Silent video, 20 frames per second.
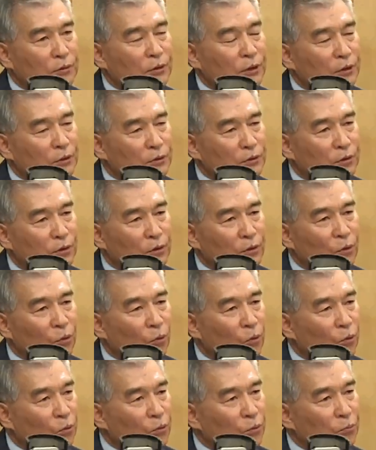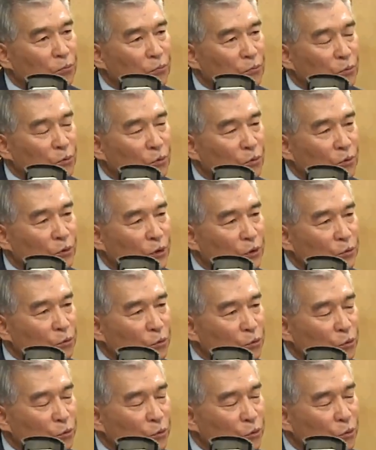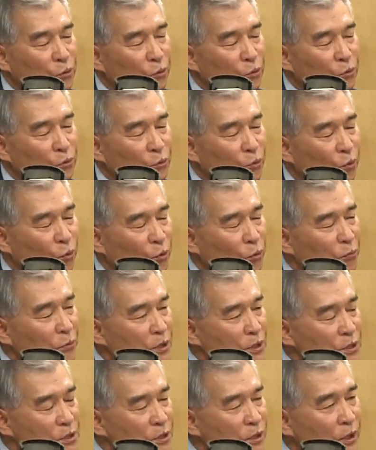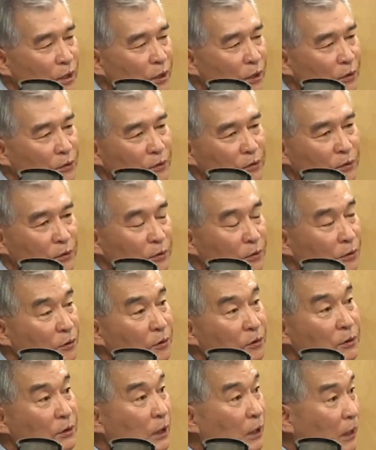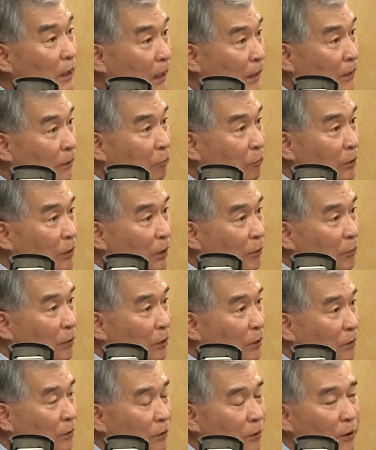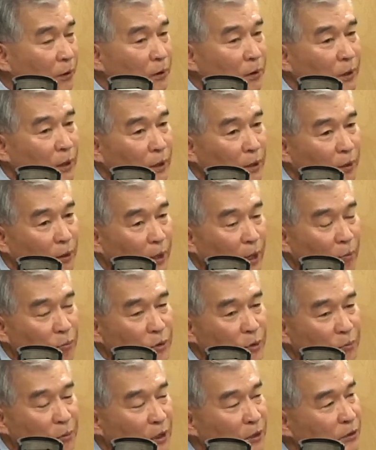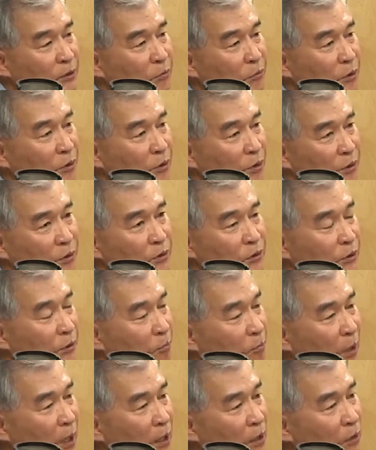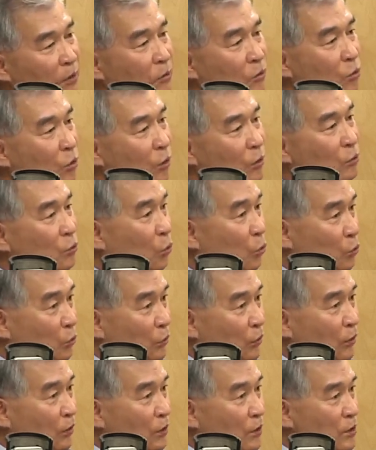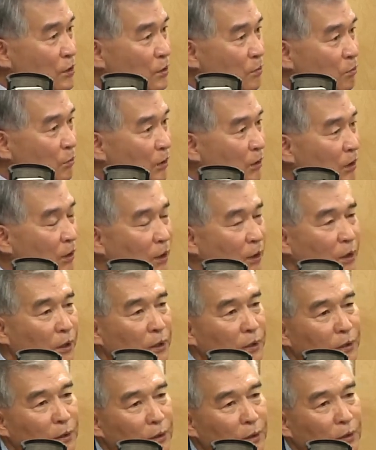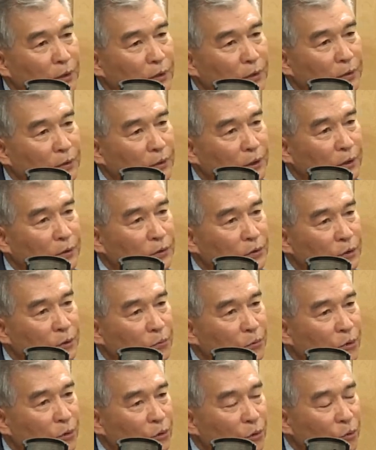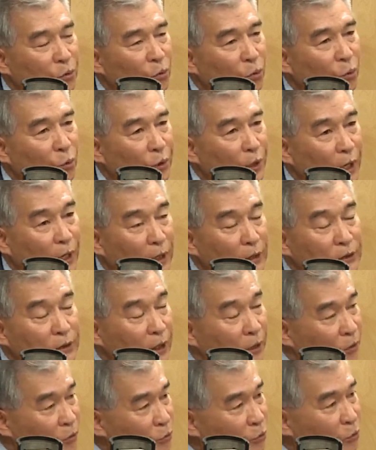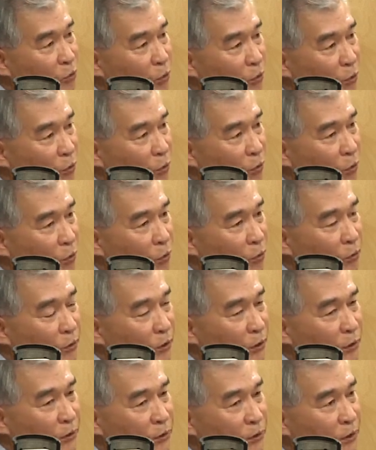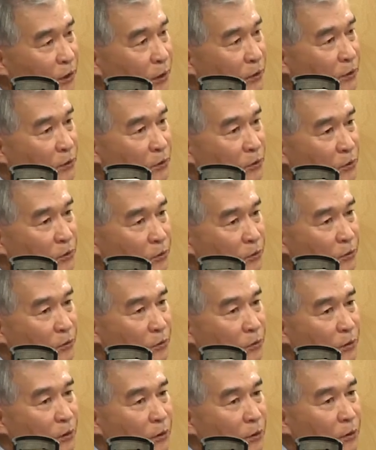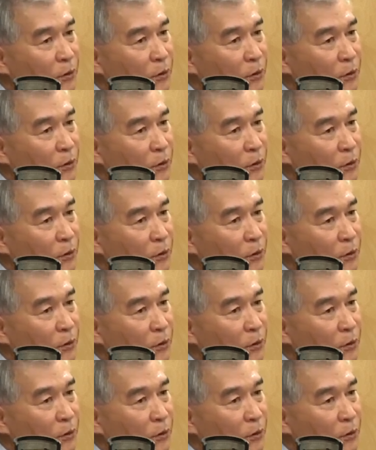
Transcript: 지하철 요금 또 대중교통 요금 인상하는 능사는 아닙니다만은 음. 앞서 말씀드렸듯이 8년 동안 동결이 됐습니다. 예. 이러한 점을 고려하지 않을 수가 없고요. 특히 지하철은